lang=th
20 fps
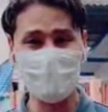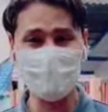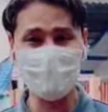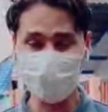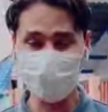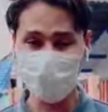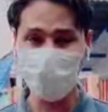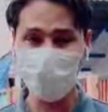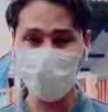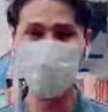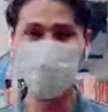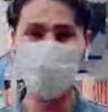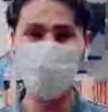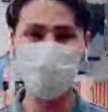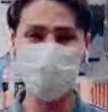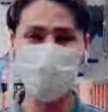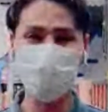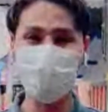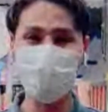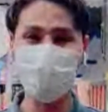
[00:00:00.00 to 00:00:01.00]
น้ำยัง
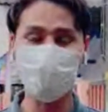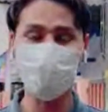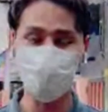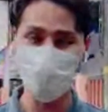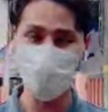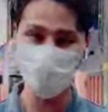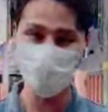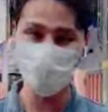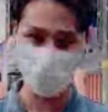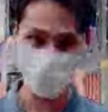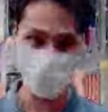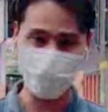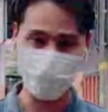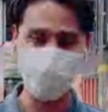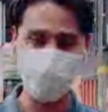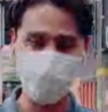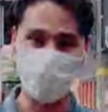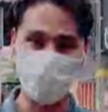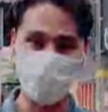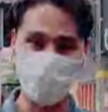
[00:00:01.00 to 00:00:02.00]
มีท่วมขังอยู่
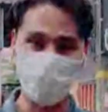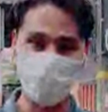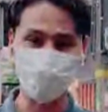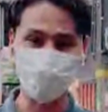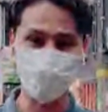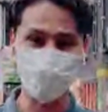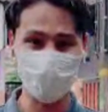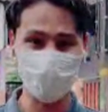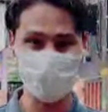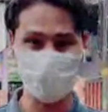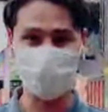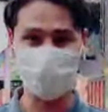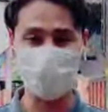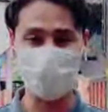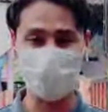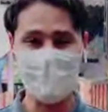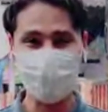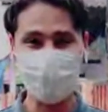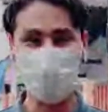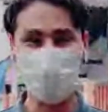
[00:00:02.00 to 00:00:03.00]
หลายจุดด้วยกัน
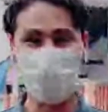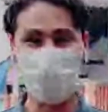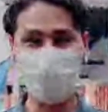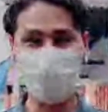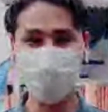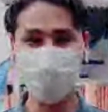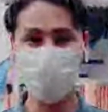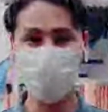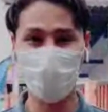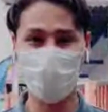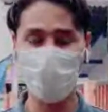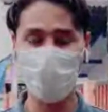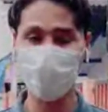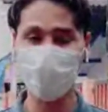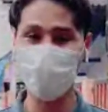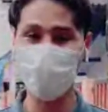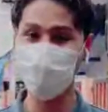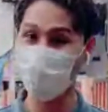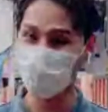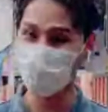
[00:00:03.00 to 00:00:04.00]
ทำให้ชาวบ้านได้
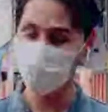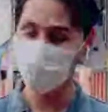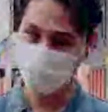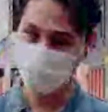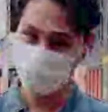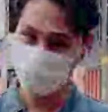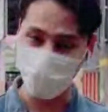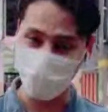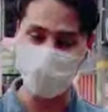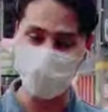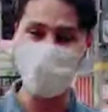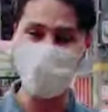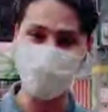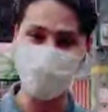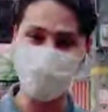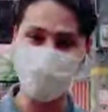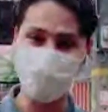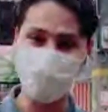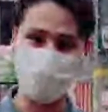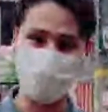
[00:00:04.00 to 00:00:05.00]
ส่งเรื่องราวมายัง
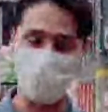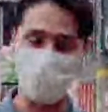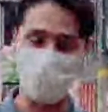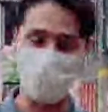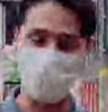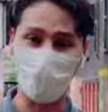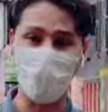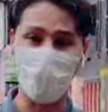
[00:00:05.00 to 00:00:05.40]
ทีมข่าว